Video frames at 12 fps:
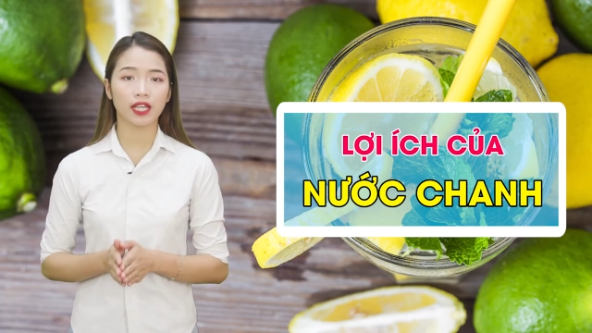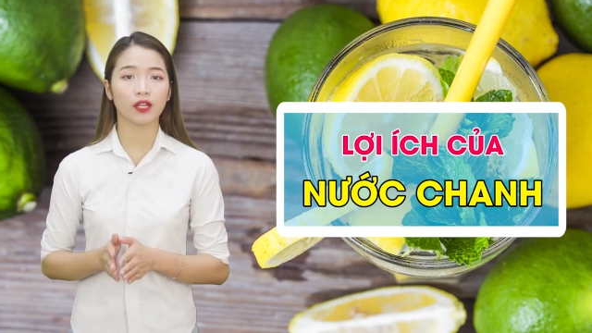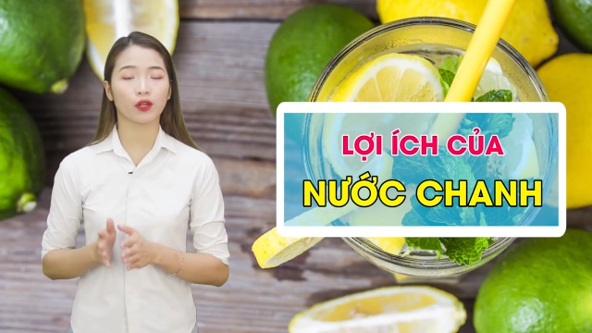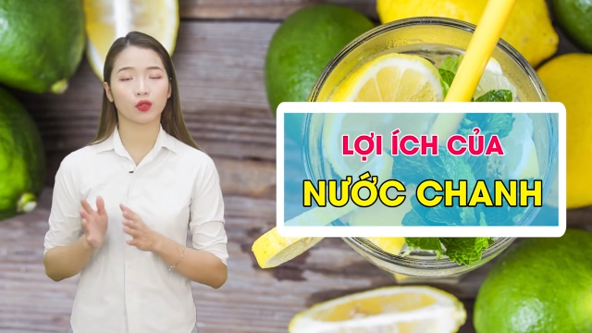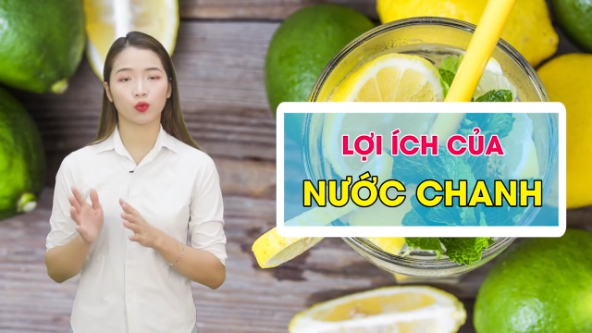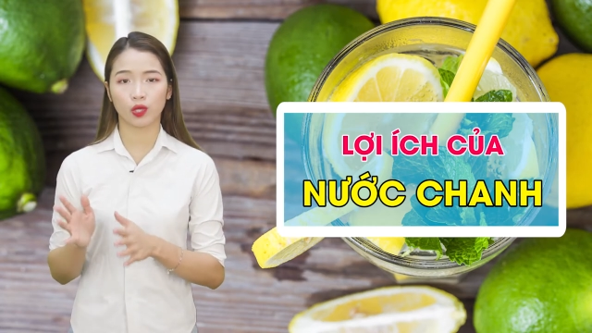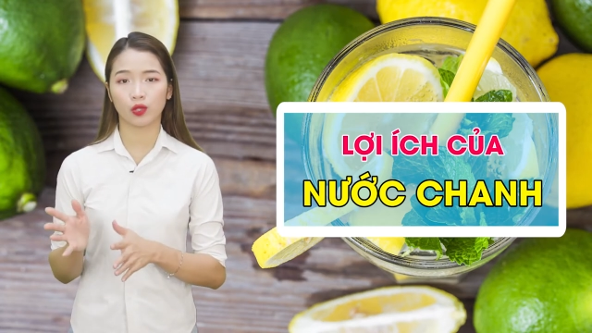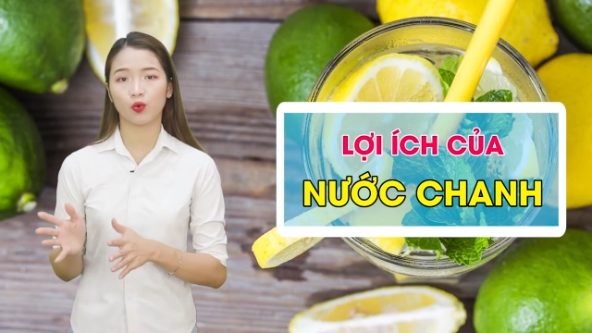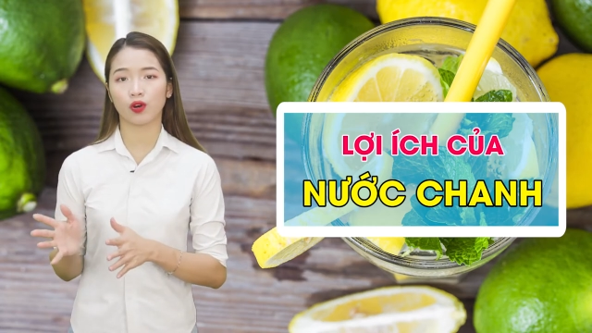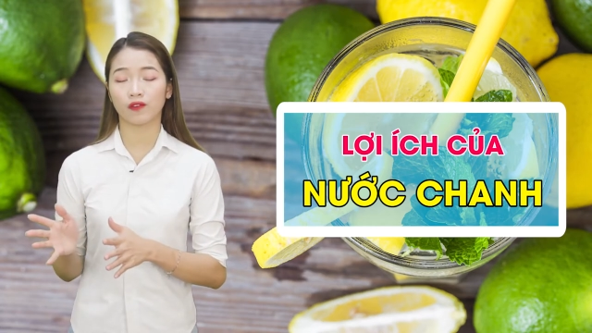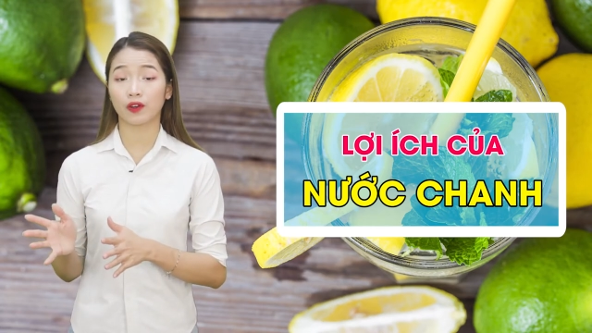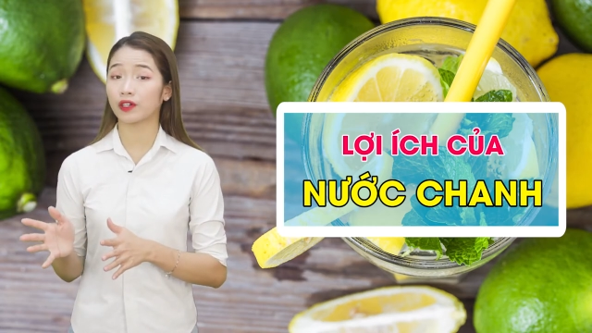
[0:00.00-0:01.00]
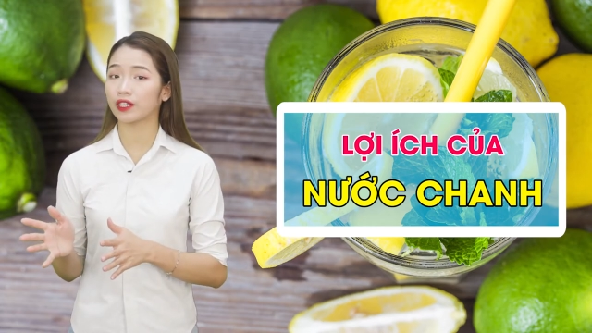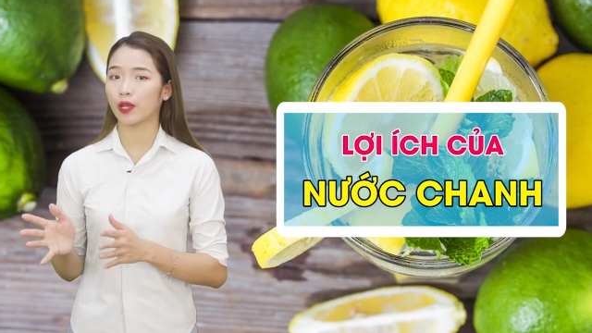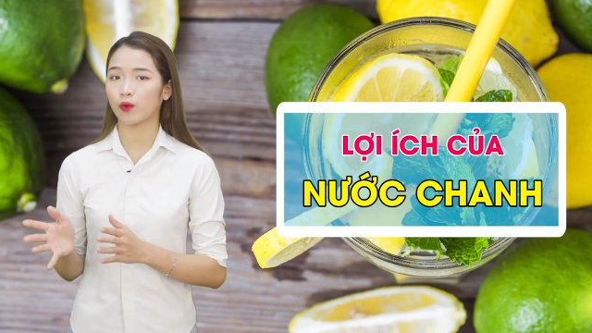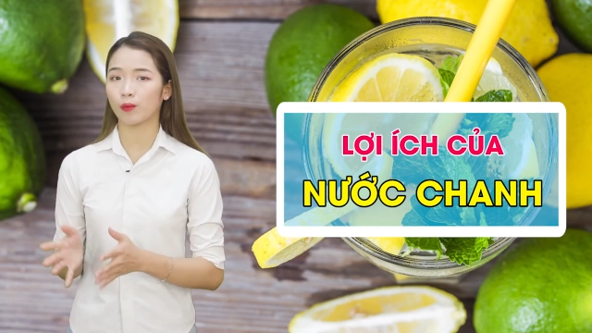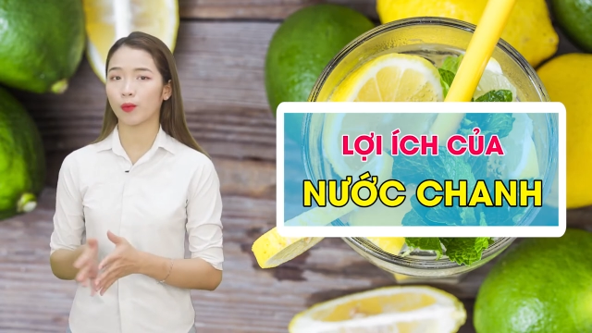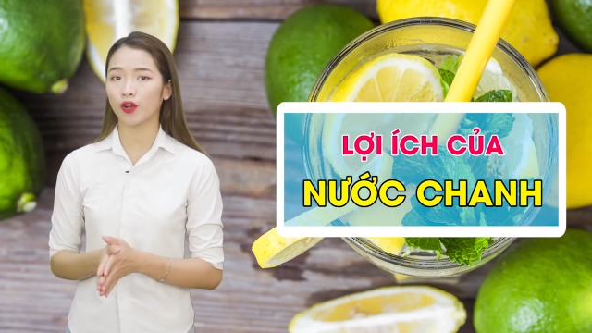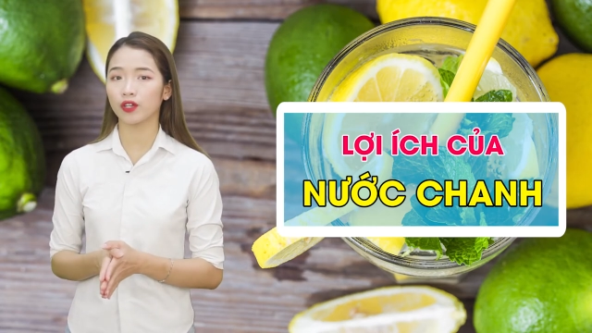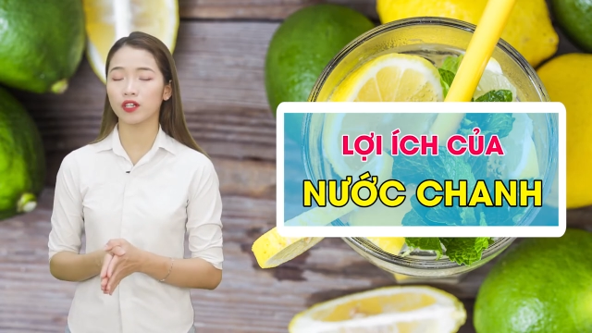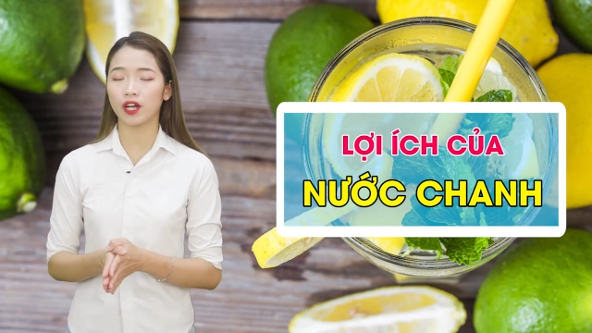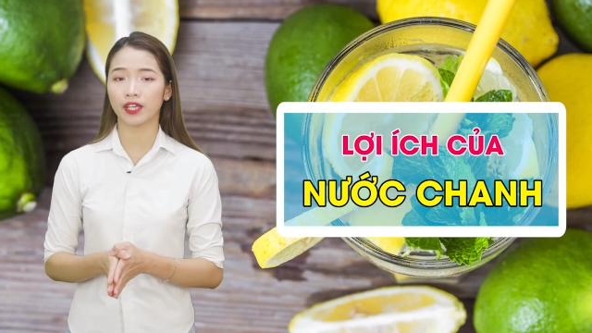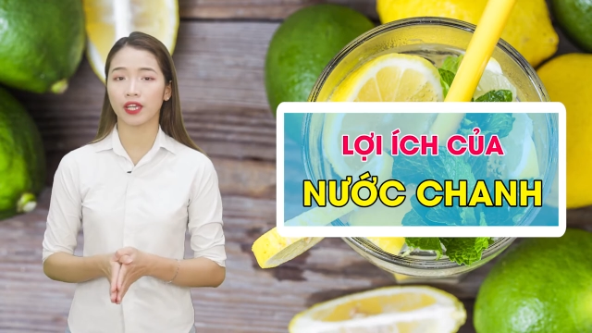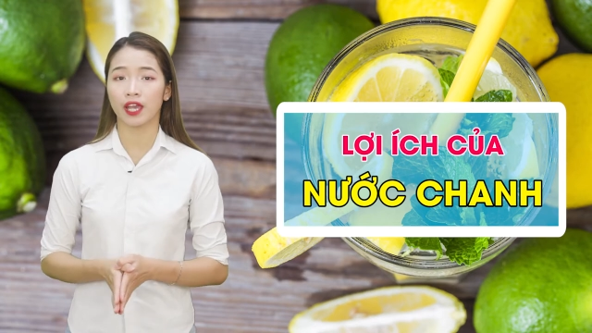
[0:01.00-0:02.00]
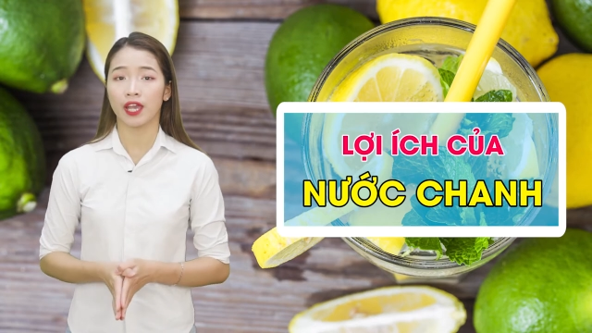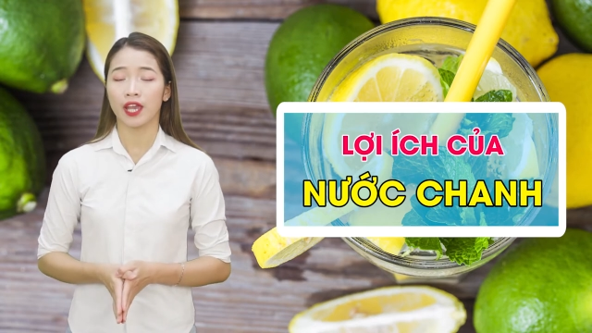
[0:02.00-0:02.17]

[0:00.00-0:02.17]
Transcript: chanh còn tùy thuộc vào cơ thể của mỗi người.